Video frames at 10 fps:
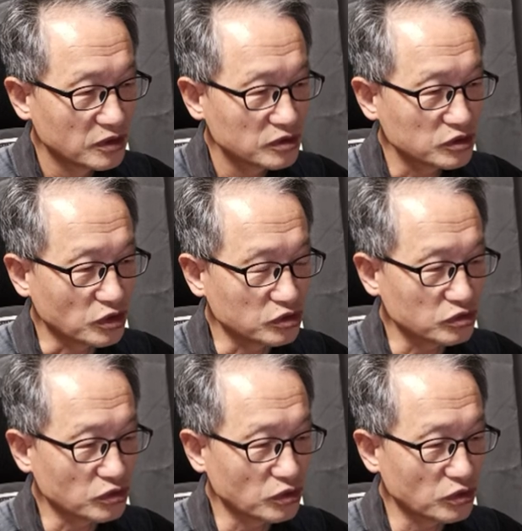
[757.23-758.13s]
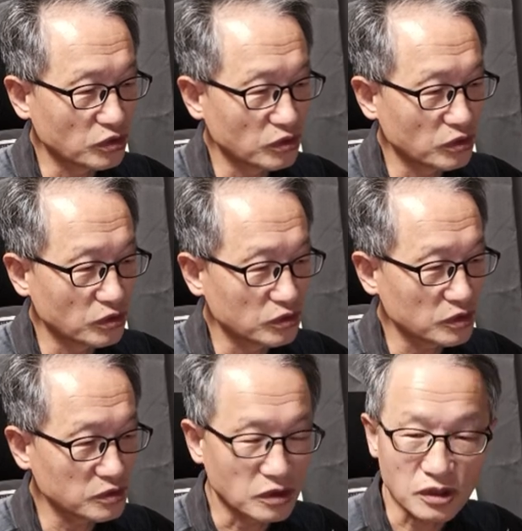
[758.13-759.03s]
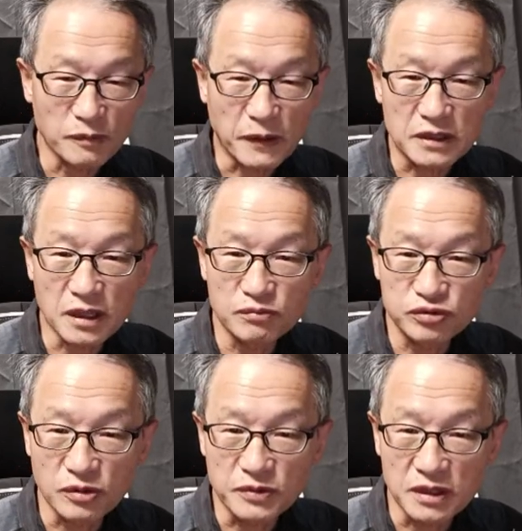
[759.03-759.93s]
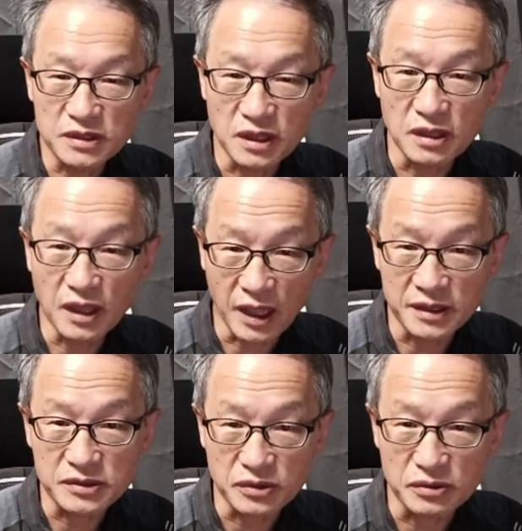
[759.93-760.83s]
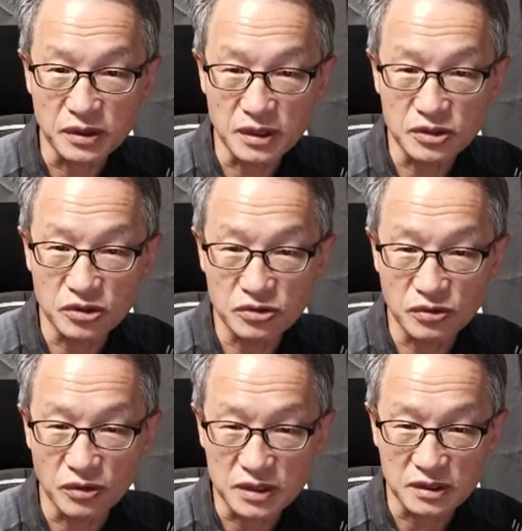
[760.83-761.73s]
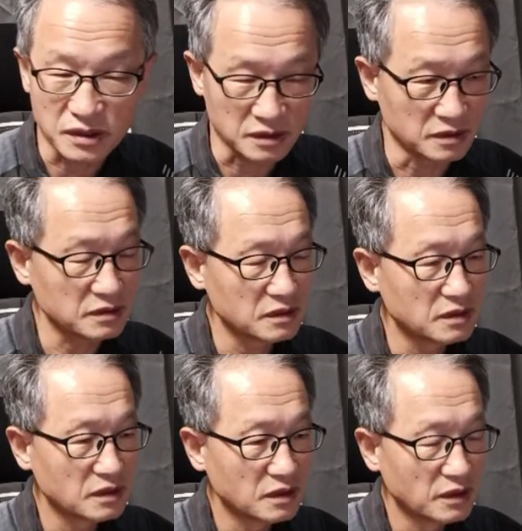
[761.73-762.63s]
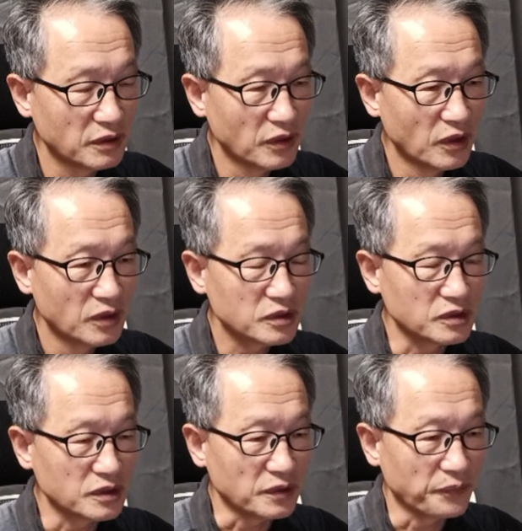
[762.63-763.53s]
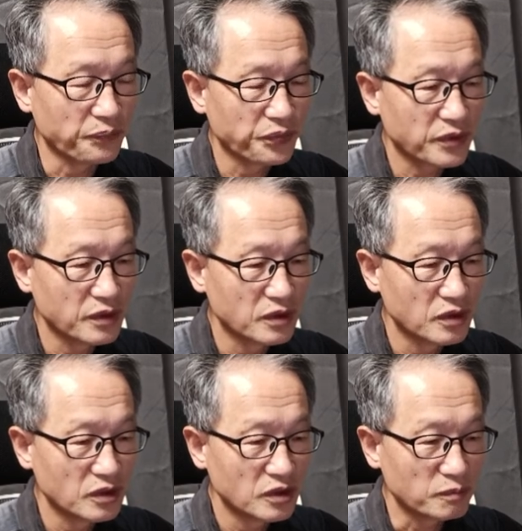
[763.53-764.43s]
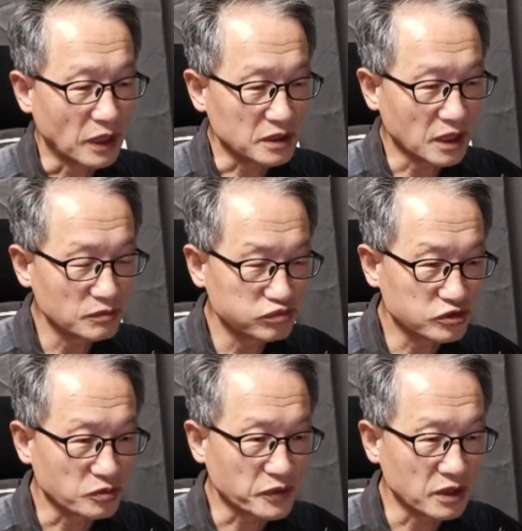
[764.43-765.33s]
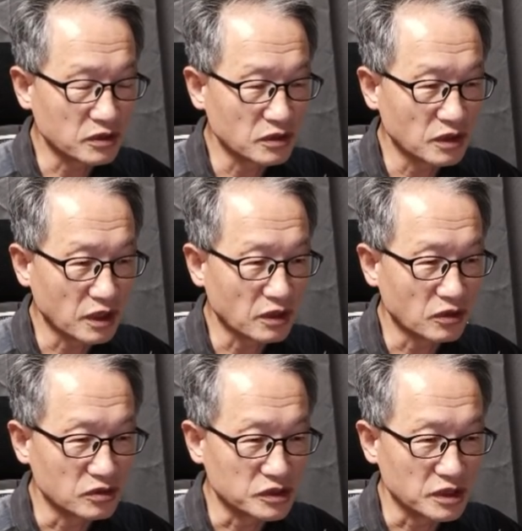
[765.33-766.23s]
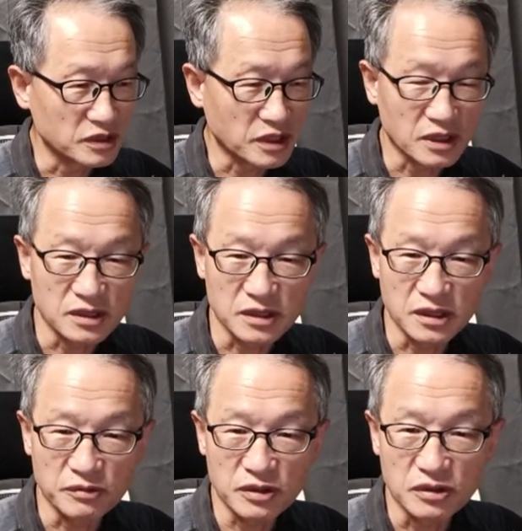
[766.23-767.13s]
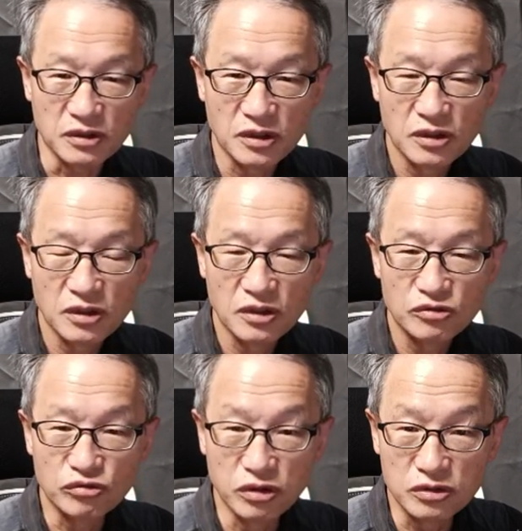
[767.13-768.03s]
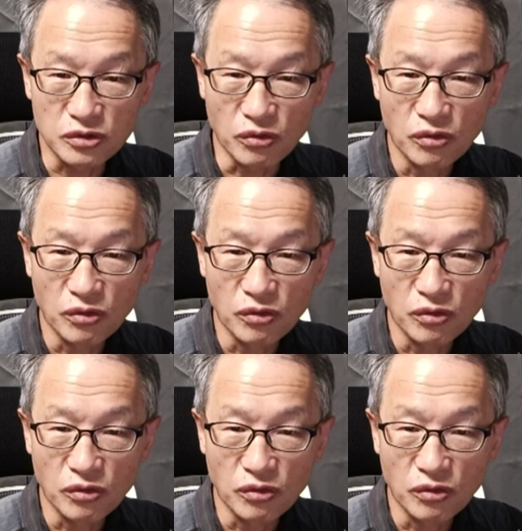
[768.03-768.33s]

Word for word: 제주도는 그렇게 바다가 무섭다는 생각을 안 했어요. 내가 제주도 갔을 때는 근데 바다가 무섭다는 걸 내가 언제 생각을 했냐면은 울릉도.